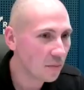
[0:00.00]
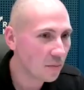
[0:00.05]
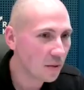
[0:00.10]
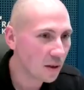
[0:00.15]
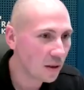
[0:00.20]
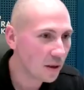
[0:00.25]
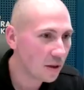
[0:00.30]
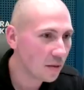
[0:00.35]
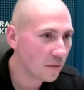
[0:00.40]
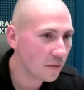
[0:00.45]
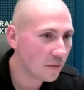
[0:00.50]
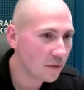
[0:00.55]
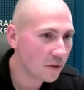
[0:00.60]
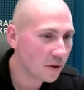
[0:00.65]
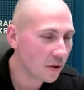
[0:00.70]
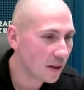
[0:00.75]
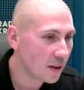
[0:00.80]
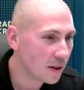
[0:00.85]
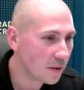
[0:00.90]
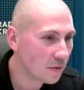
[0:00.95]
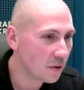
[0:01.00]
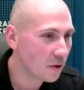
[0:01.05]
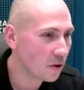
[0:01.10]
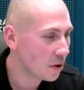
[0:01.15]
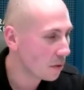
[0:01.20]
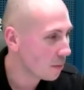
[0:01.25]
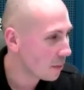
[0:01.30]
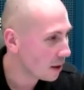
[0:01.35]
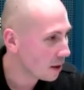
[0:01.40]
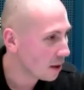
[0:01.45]
zdaniem nie coraz
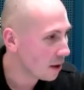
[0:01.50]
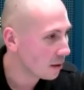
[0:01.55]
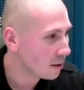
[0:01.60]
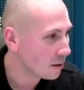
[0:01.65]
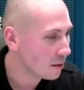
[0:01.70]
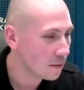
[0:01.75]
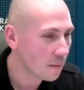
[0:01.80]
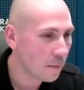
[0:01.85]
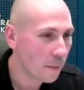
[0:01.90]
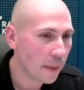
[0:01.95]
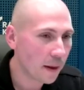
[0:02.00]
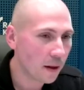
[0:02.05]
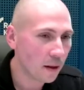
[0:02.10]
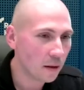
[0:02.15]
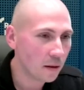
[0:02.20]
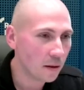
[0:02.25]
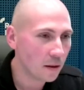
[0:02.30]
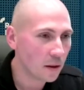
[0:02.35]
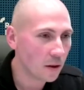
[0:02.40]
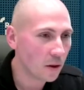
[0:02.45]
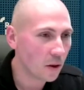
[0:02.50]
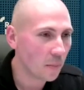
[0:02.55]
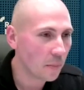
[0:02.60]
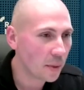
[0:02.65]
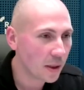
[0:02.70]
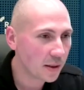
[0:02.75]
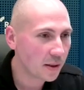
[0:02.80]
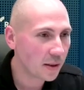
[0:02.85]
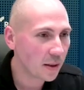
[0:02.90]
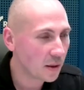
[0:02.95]
wyższe mandaty,
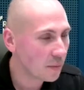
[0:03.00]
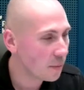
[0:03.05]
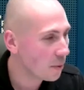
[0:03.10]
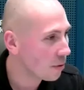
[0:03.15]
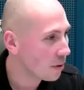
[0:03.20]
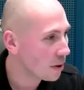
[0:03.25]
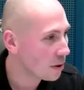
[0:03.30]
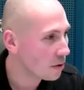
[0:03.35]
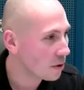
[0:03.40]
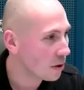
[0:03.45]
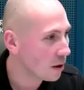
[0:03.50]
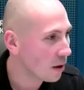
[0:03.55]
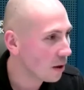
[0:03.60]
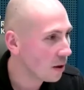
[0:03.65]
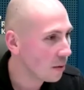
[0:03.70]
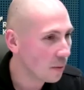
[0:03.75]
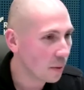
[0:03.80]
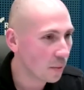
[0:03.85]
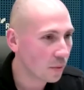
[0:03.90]
tylko presja społeczna.